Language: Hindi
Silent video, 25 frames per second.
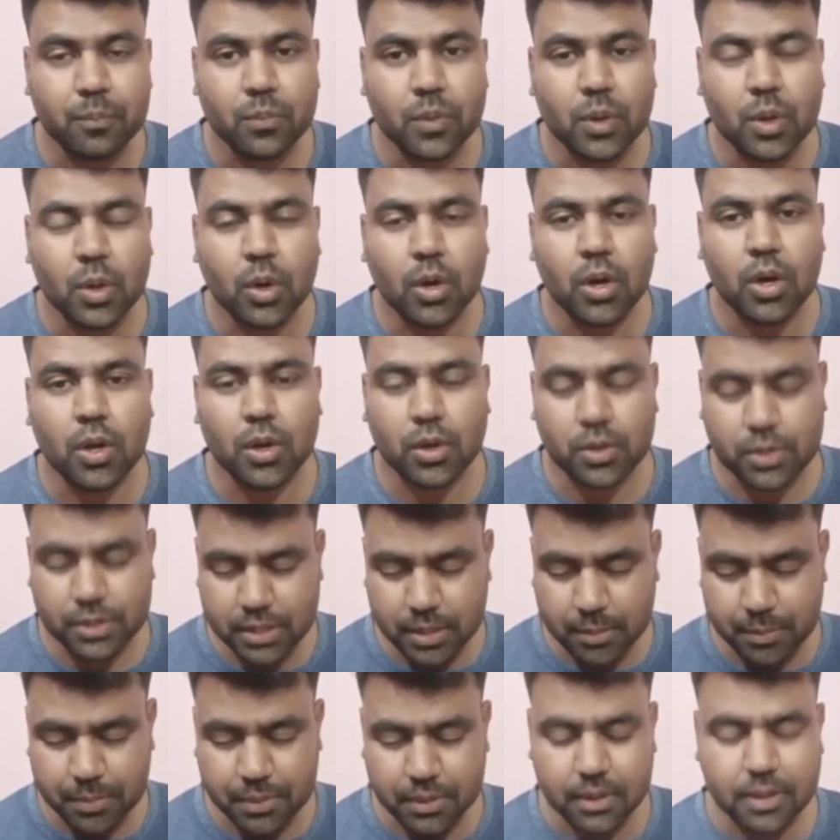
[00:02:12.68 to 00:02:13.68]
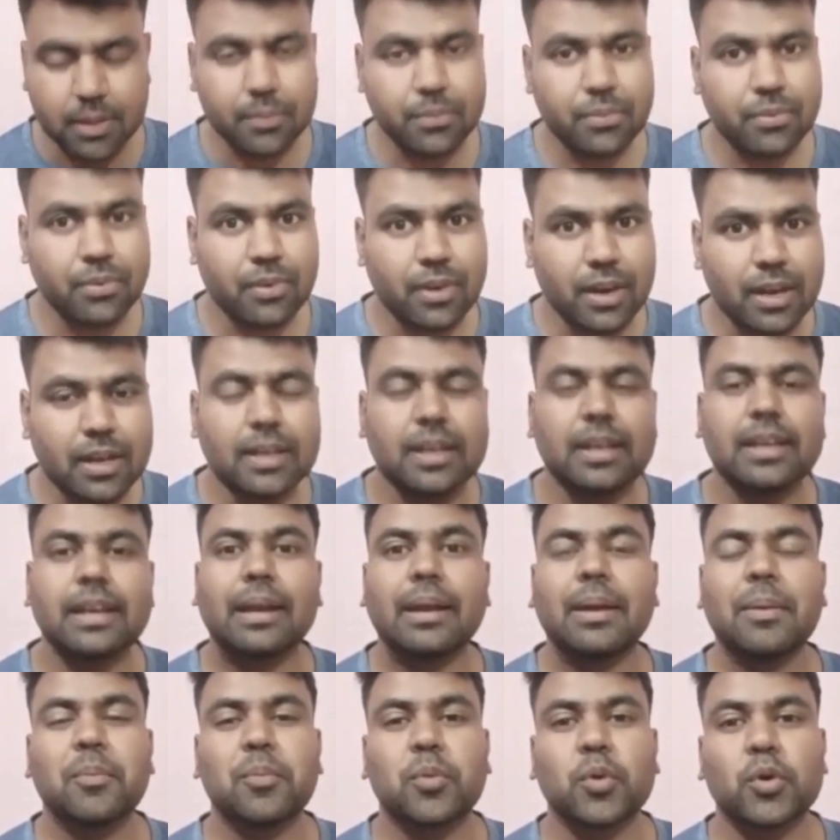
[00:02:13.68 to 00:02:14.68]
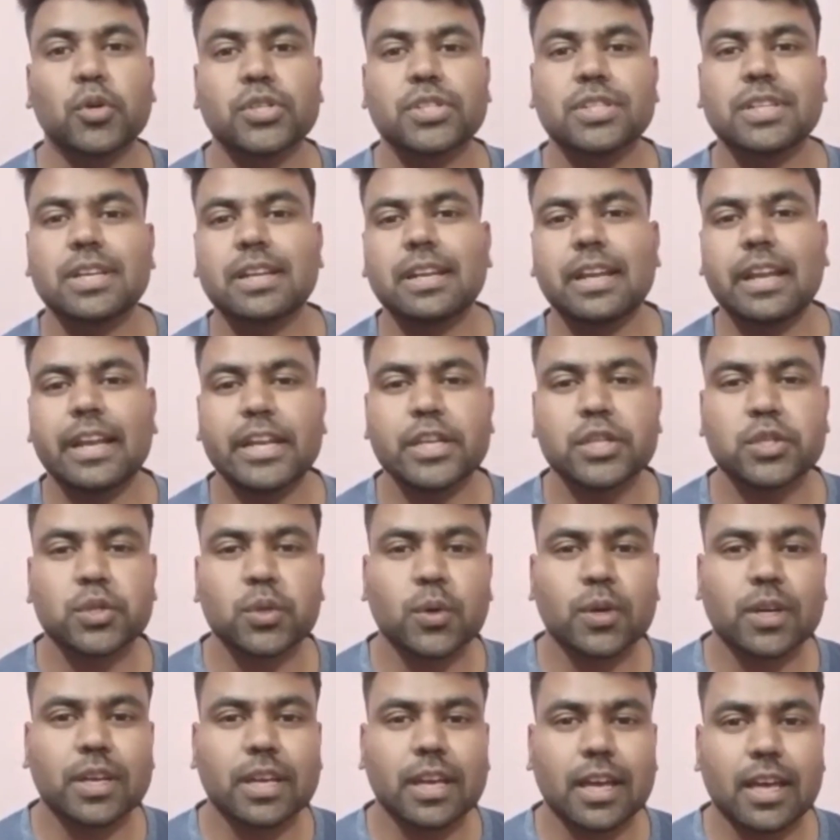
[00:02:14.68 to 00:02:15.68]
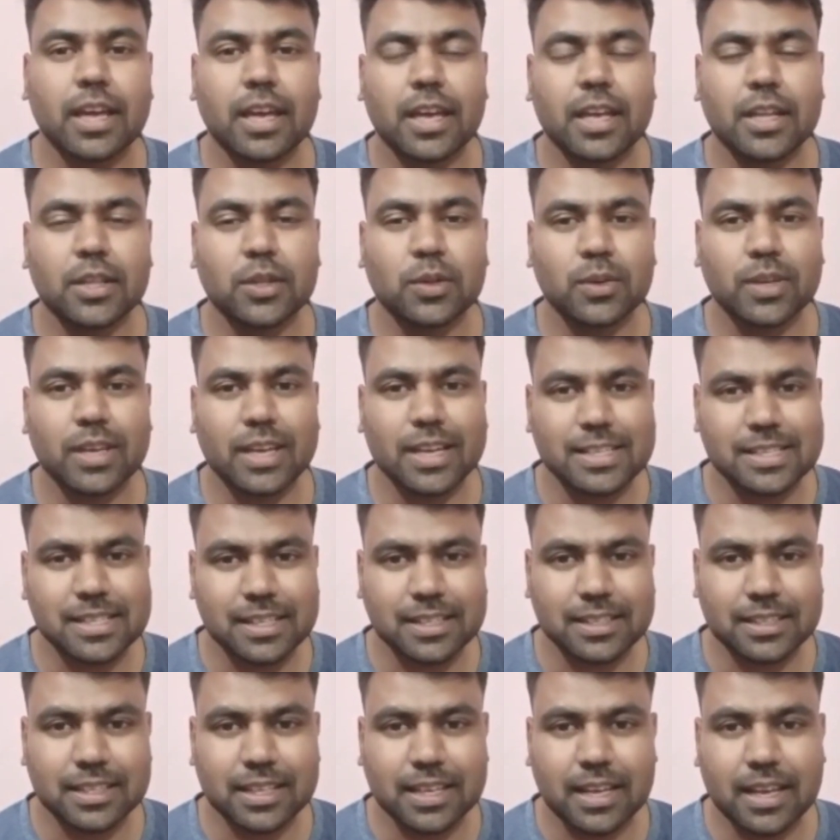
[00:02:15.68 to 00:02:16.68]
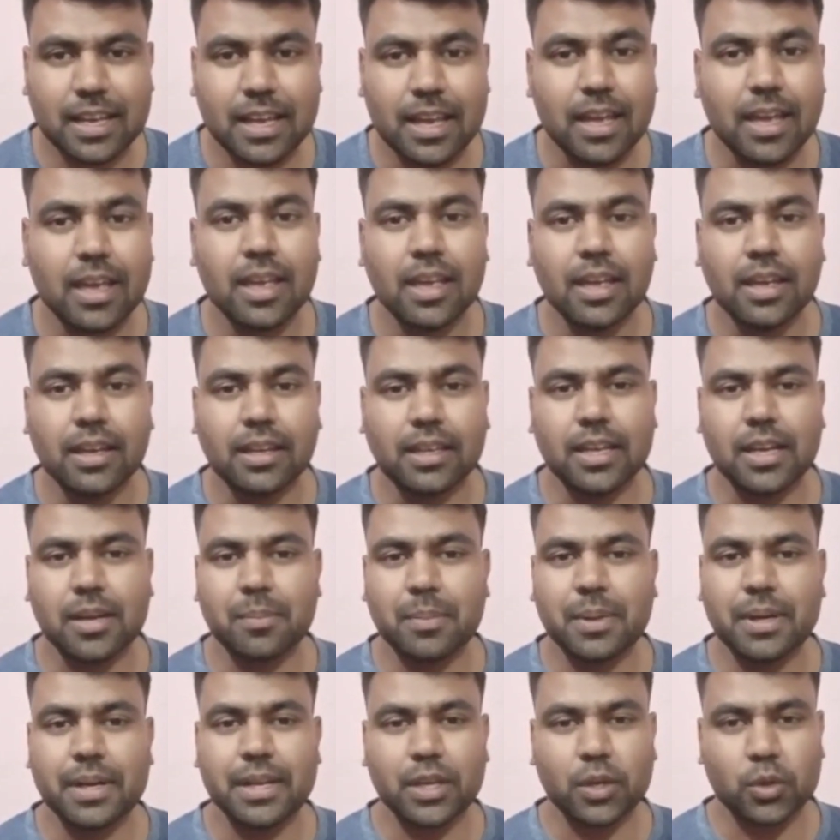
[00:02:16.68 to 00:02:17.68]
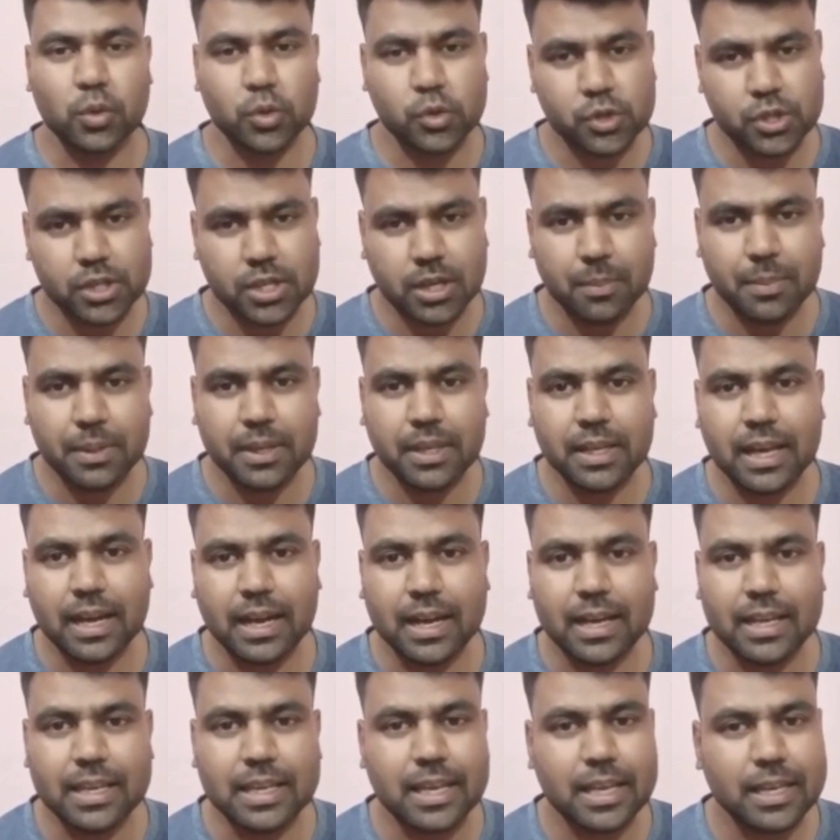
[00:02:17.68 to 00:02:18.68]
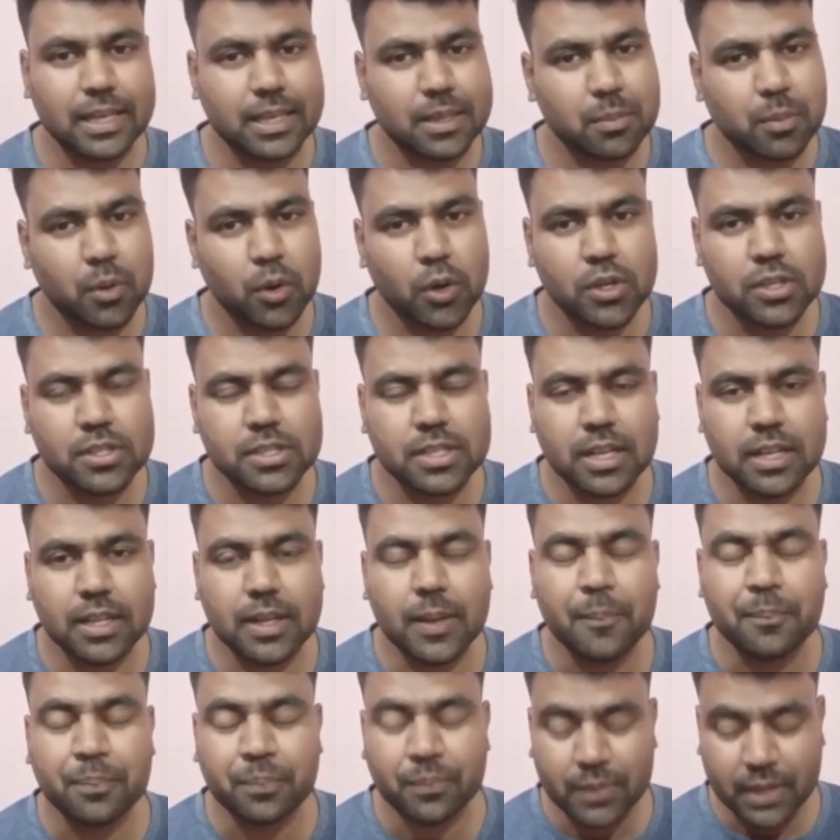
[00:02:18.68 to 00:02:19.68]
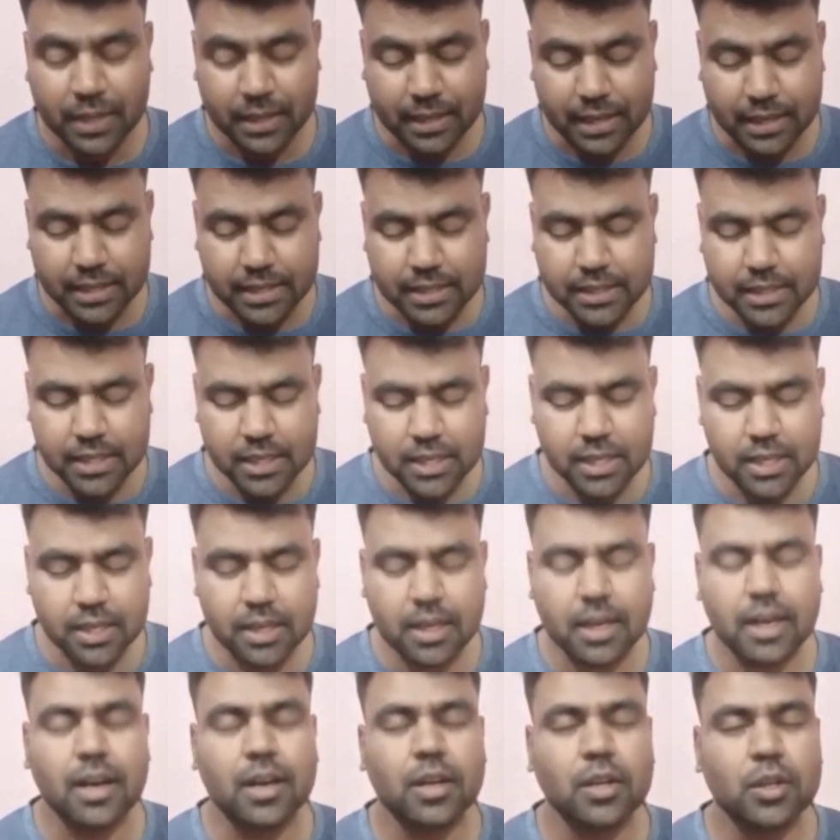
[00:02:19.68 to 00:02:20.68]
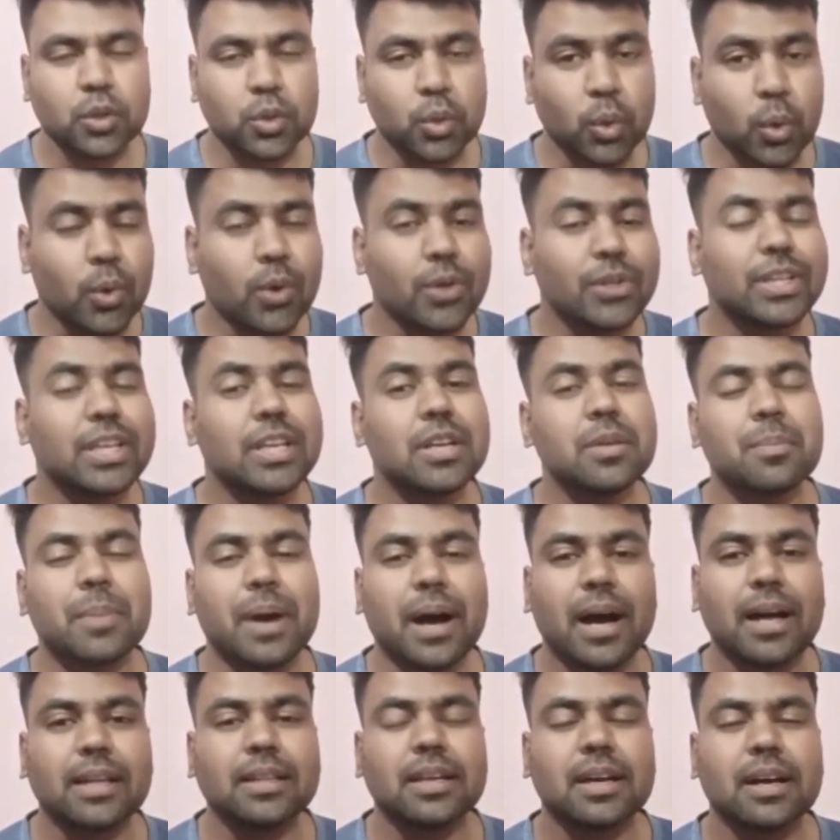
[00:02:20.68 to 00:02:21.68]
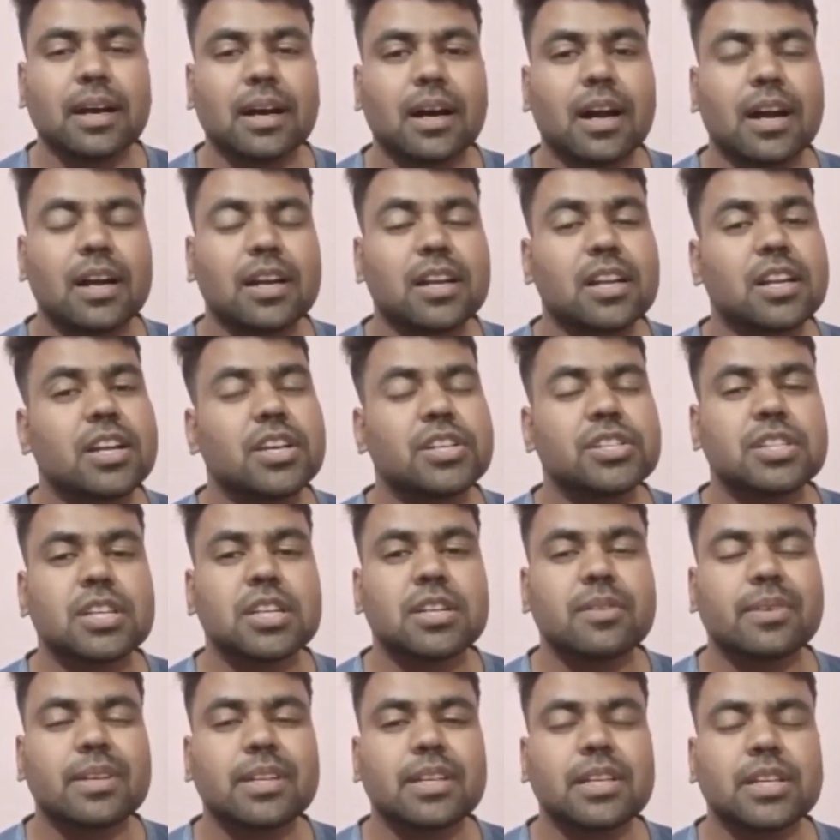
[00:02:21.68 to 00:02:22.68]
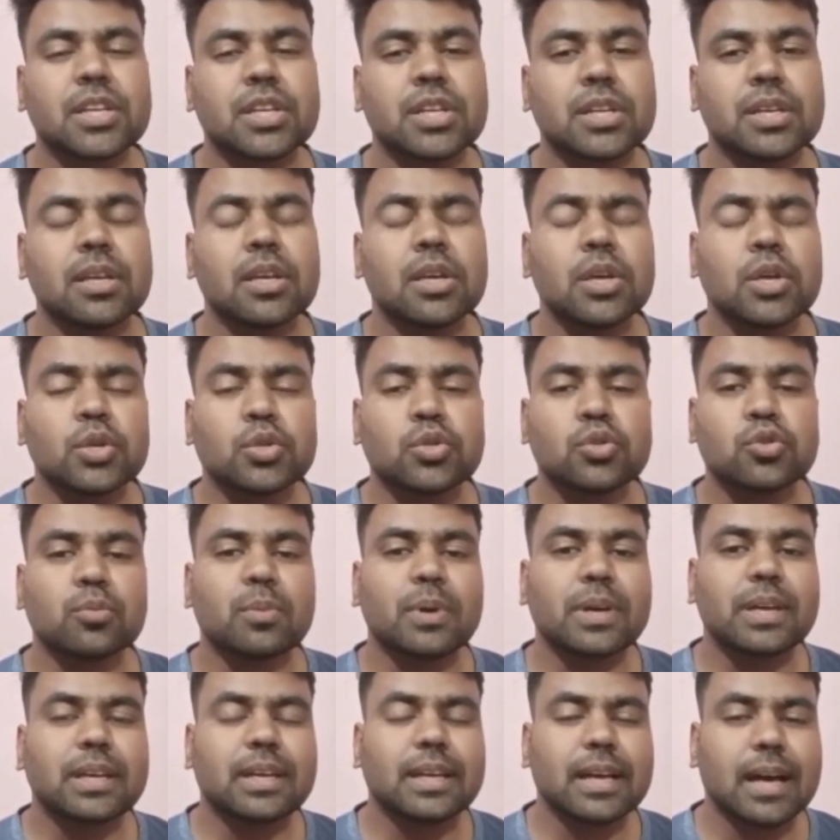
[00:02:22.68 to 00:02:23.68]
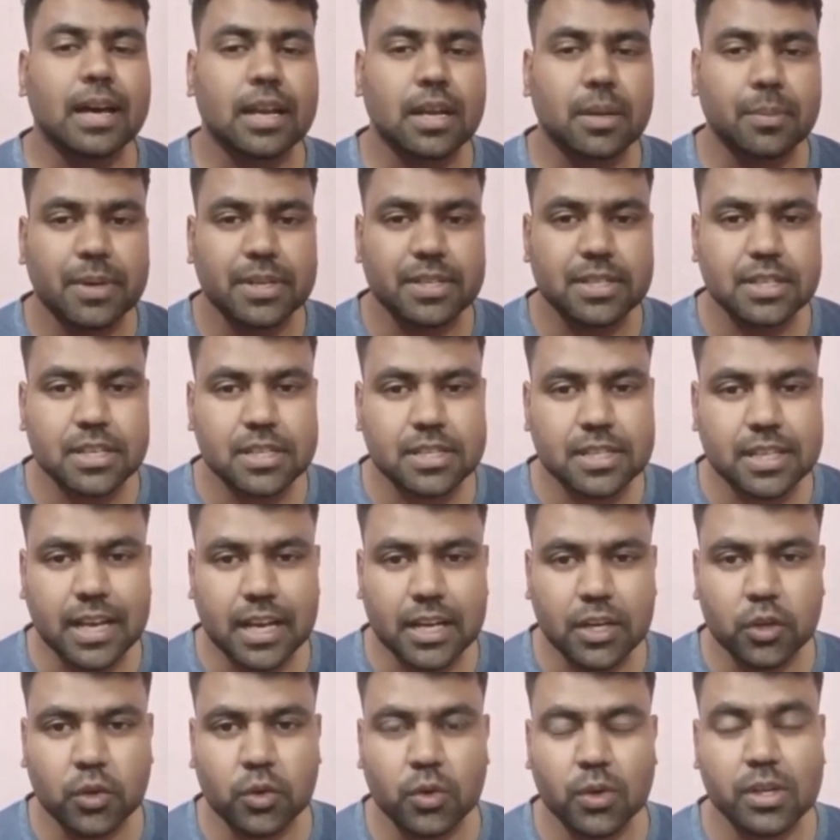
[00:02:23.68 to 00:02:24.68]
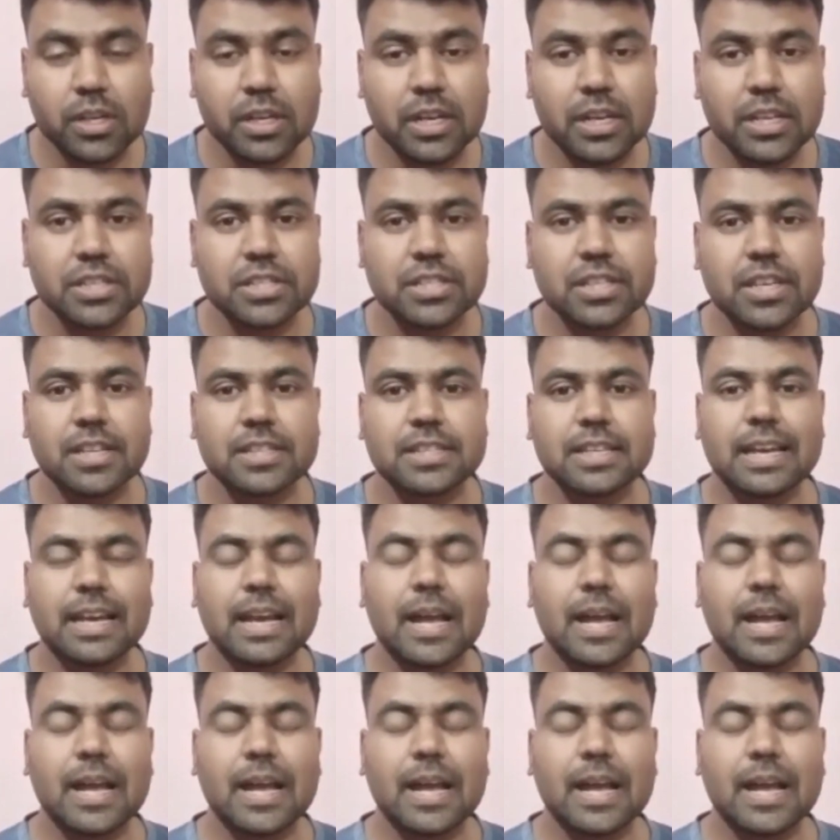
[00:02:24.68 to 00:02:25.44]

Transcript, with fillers: और जब फाइनली पोस्टर रिलीज हो गया है तो कह सकते हैं कि एक बड़ी खुशखबरी आ गई है कि बहुत जल्द यानी कि दो दिन बाद 18 जनवरी की सुबह ग्यारह बजे इस गाने को रिलीज किया जाएगा